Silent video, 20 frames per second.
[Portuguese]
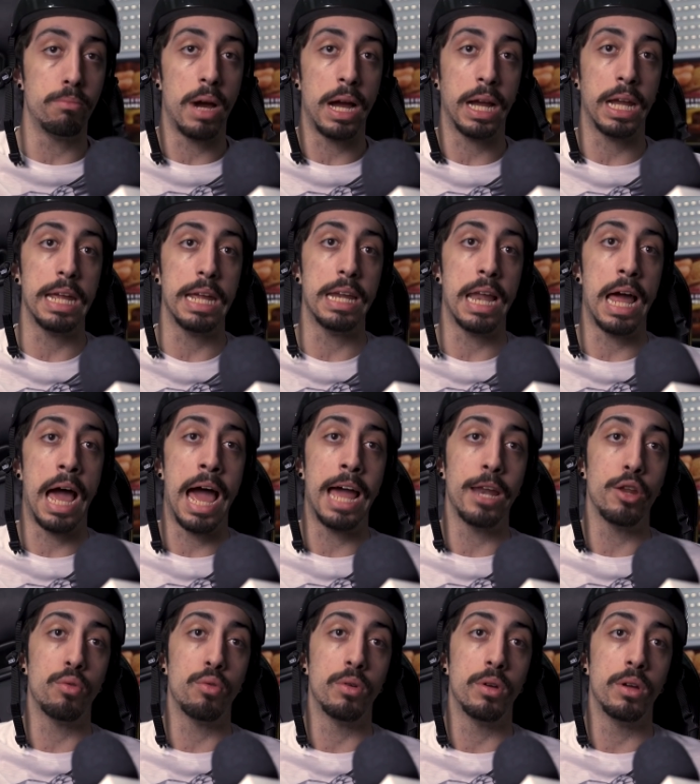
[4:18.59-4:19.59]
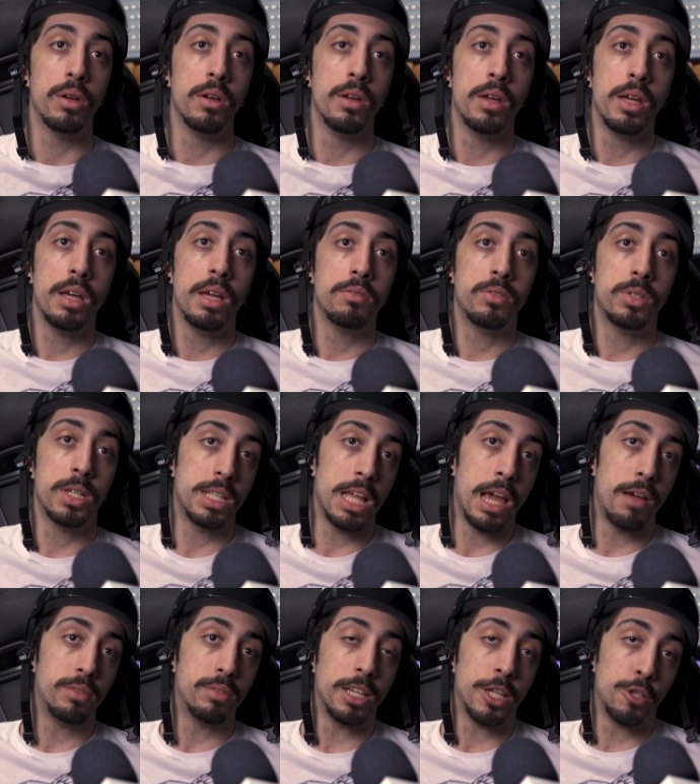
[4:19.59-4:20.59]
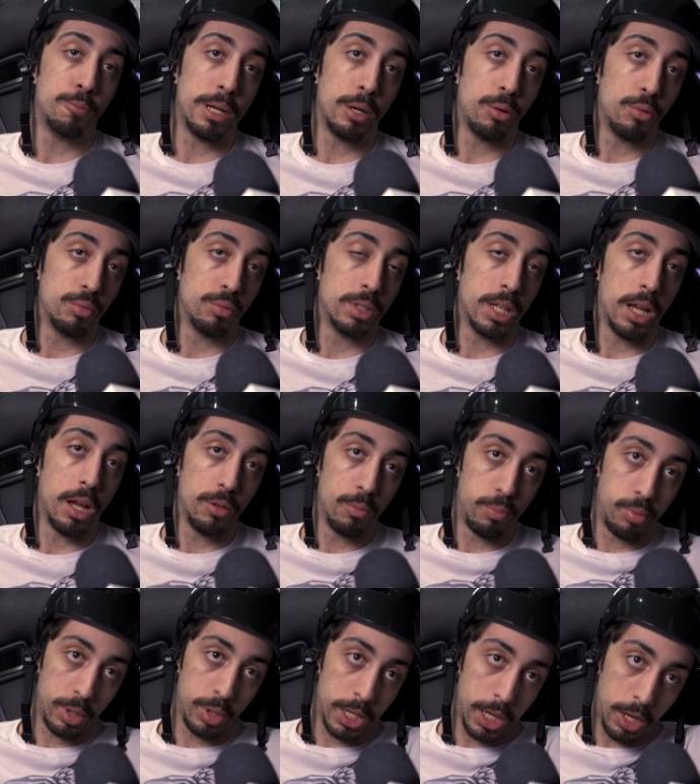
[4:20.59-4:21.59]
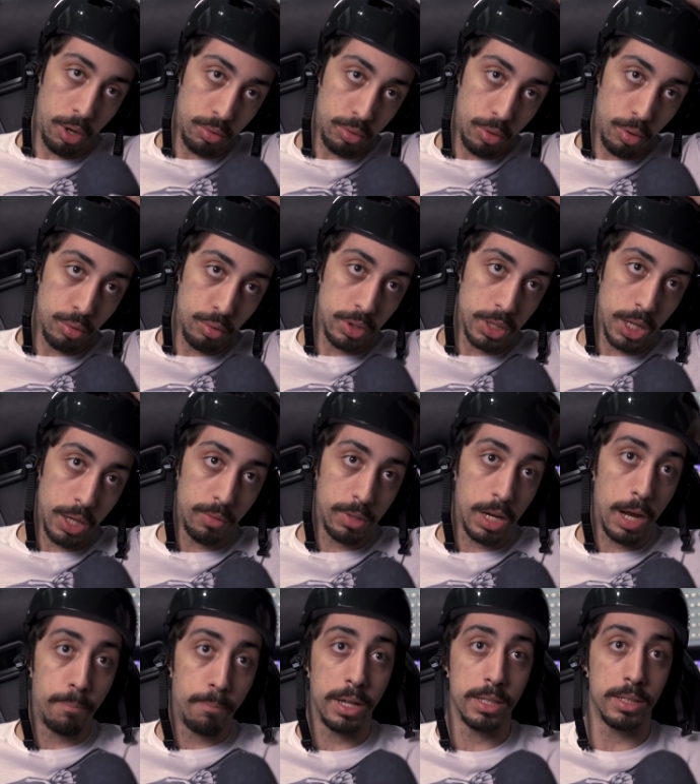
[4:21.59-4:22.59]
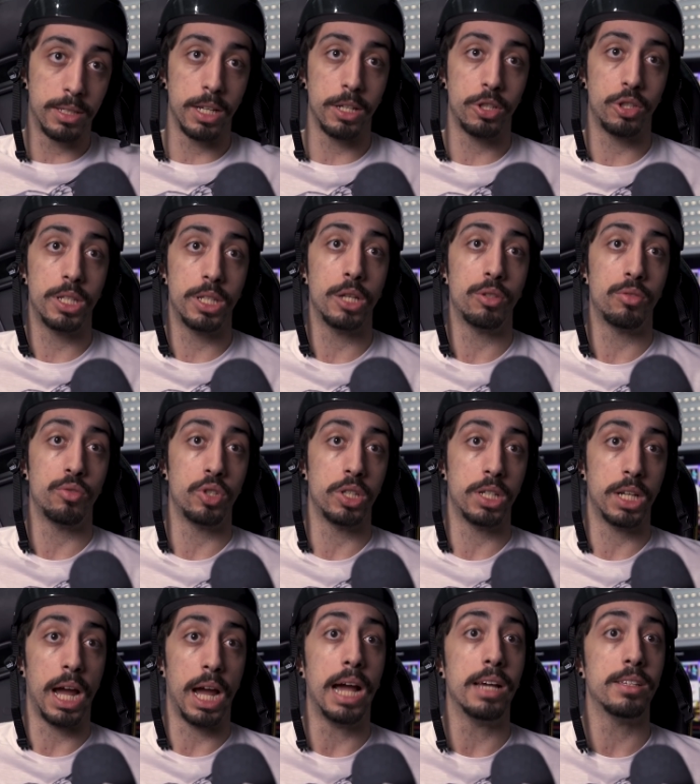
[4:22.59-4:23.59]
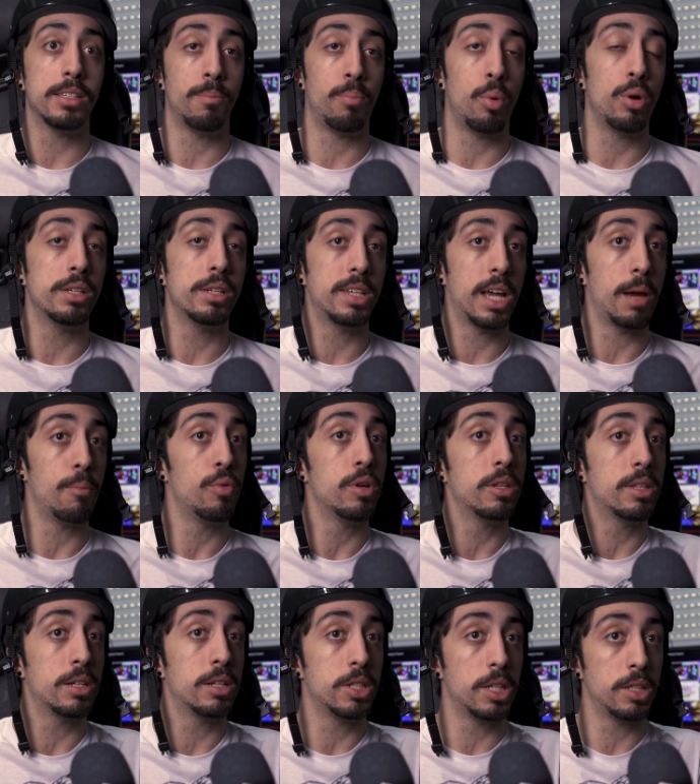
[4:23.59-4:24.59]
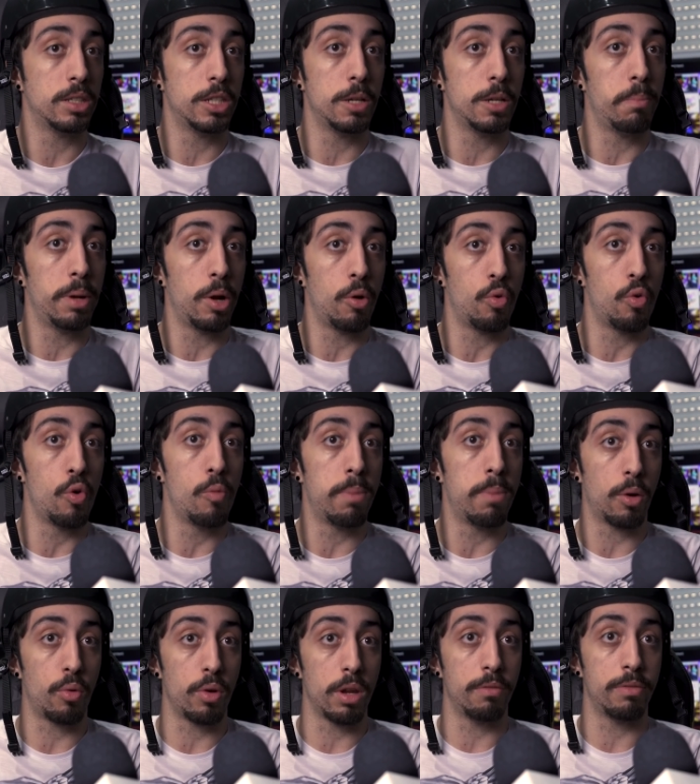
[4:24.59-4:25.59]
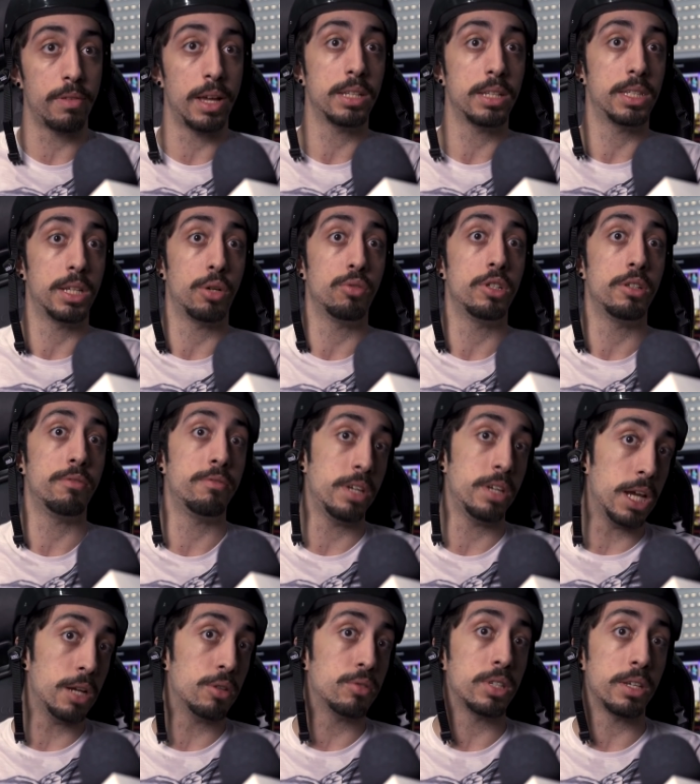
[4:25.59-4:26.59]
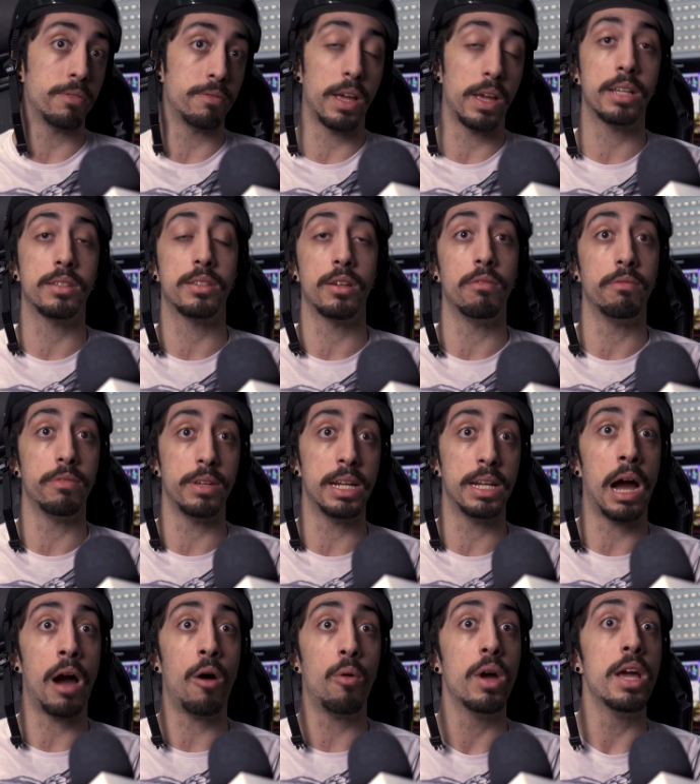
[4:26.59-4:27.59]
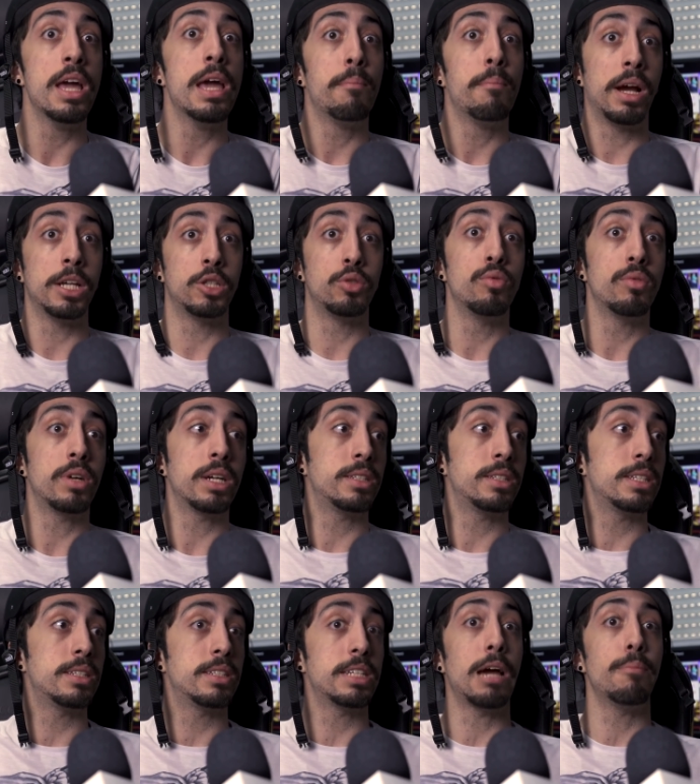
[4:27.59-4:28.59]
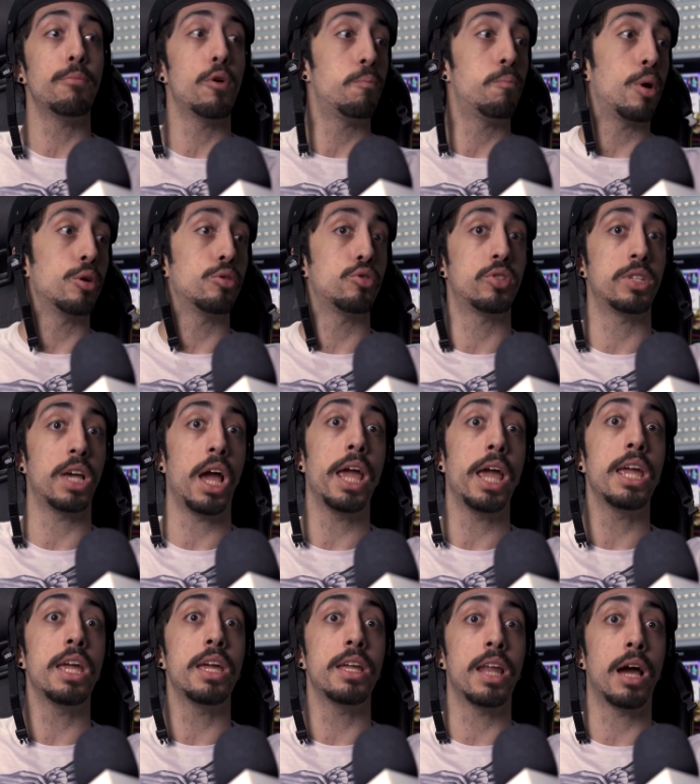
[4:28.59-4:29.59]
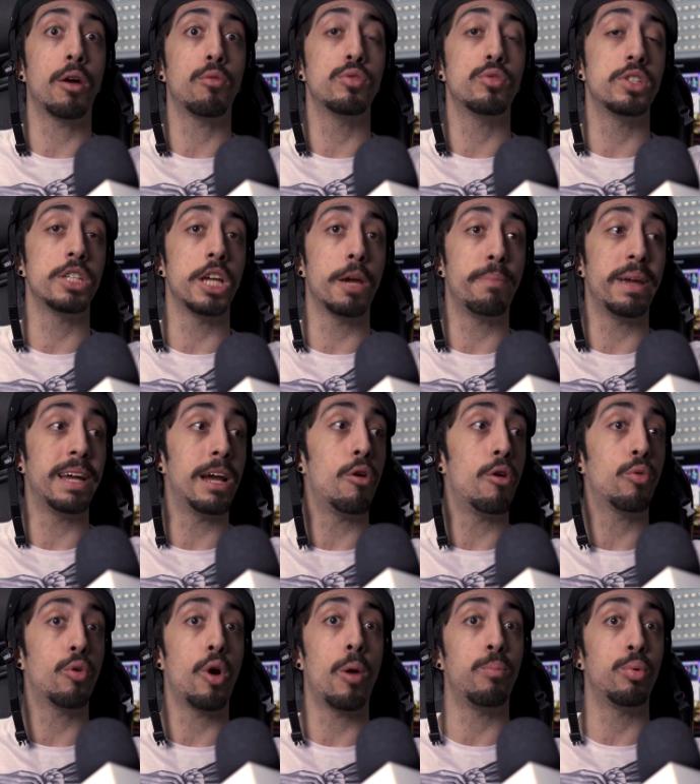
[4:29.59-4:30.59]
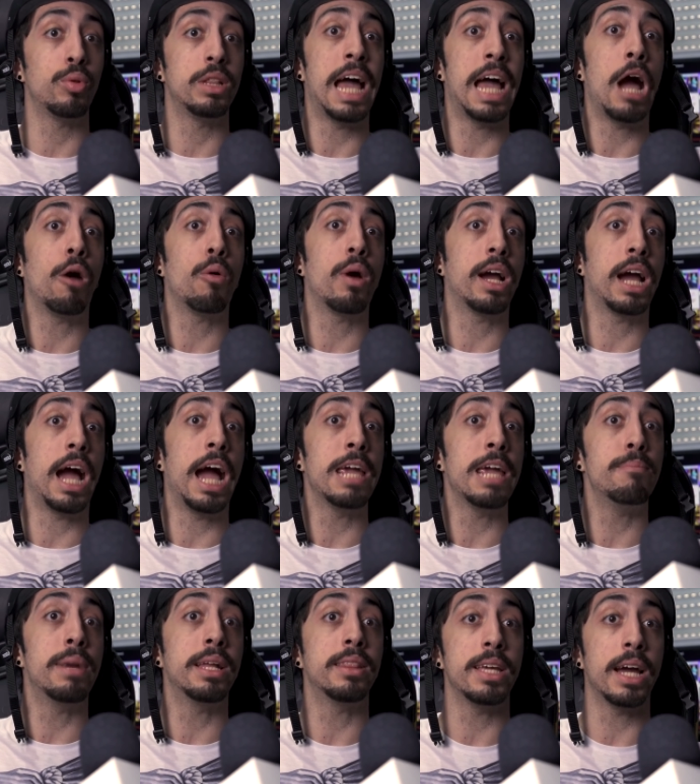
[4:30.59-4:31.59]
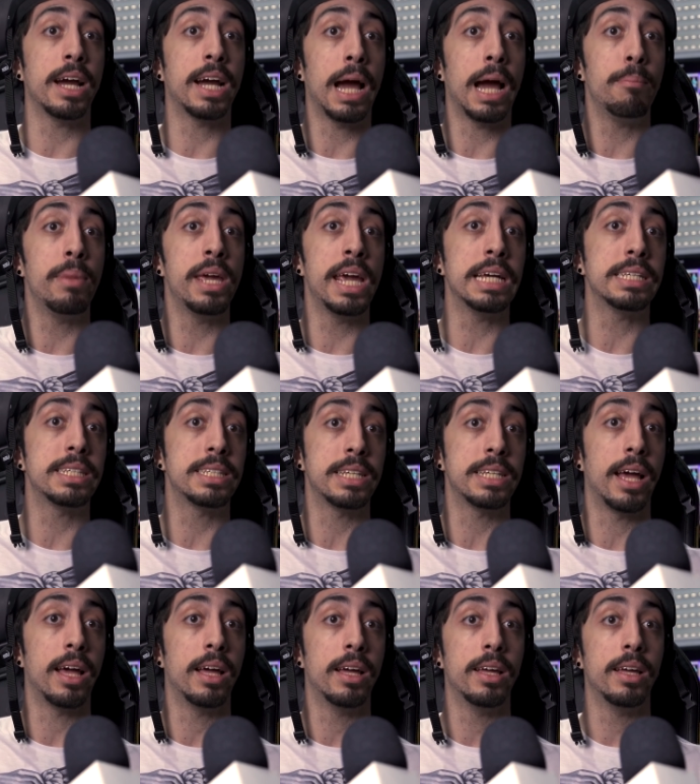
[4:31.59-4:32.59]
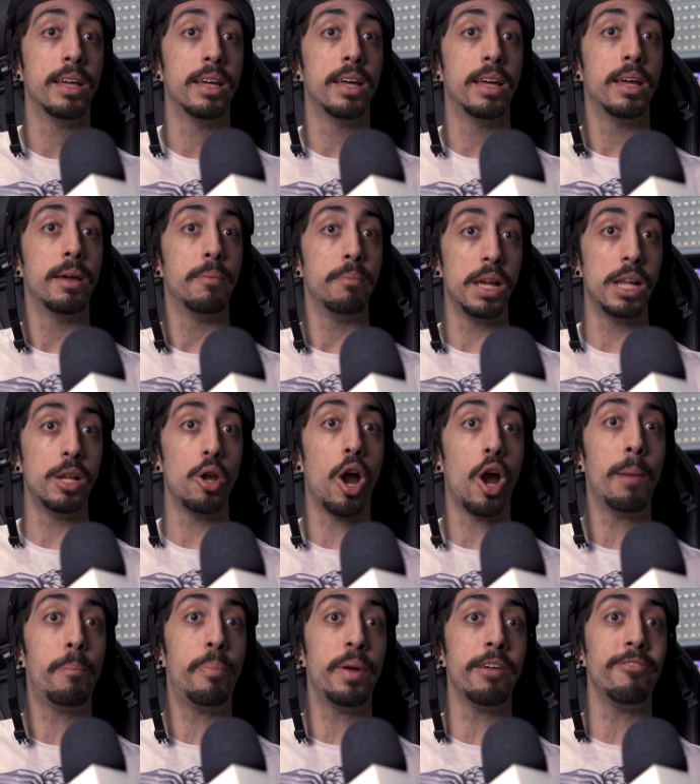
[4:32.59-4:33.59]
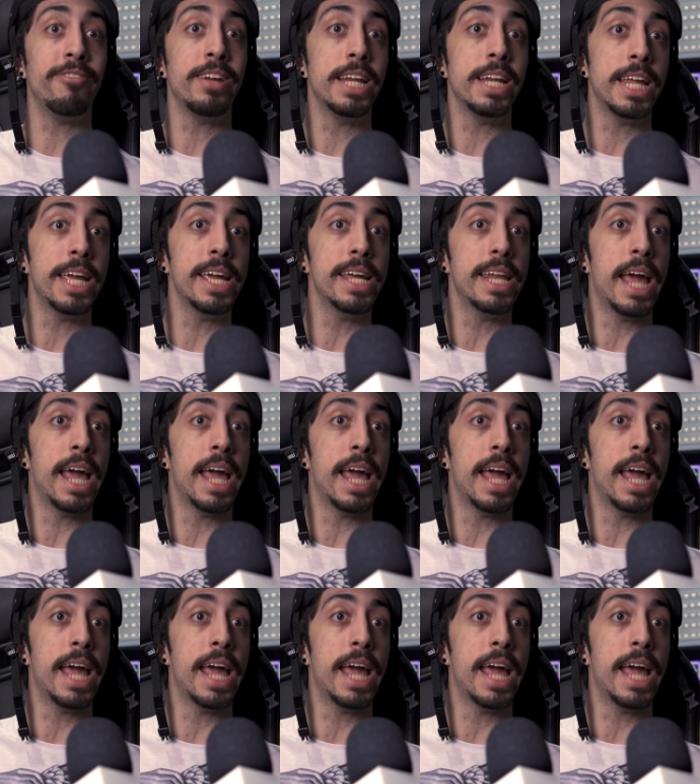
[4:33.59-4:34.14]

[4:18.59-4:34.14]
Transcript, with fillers: maquinário. Você deve estar tá se perguntando por que, que eu estou usando capacete dentro de casa. Pois é, muita gente se preocupa com infecção de vírus, infecção viral, mas nunca se sabe. Eu posso sair e na cozinha pegar um copo d'água, cair e bater a cabeça. Melhor prevenir,